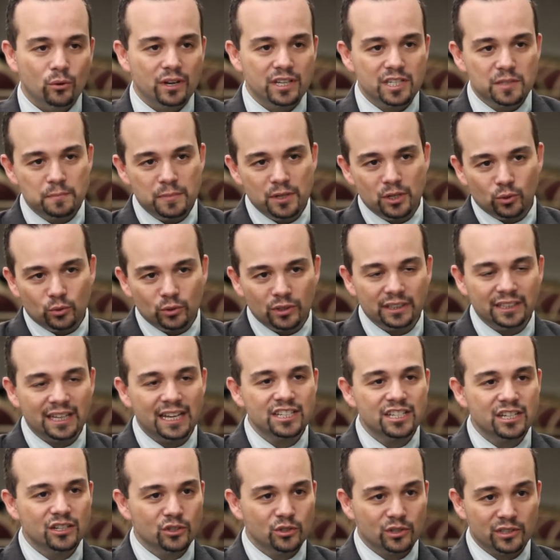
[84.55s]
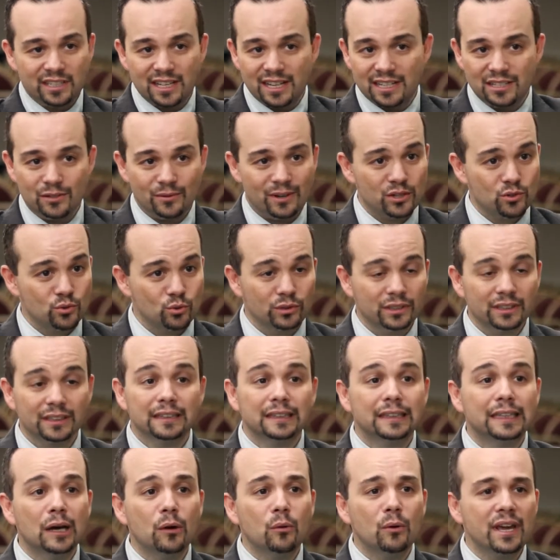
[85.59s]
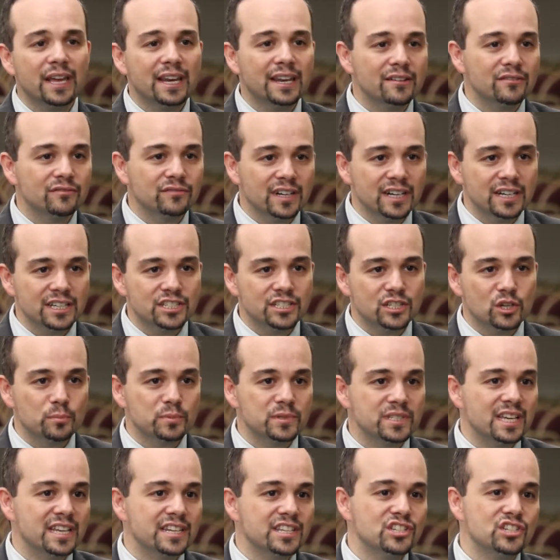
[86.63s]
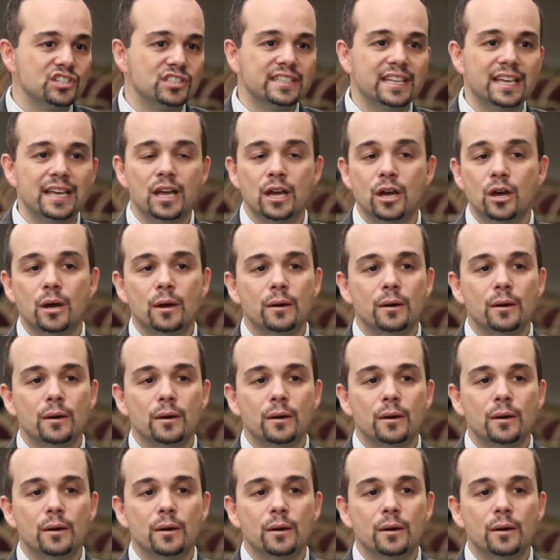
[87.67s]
espiritualidade e religiosidade é um assunto tão relevante que eu precisaria de ter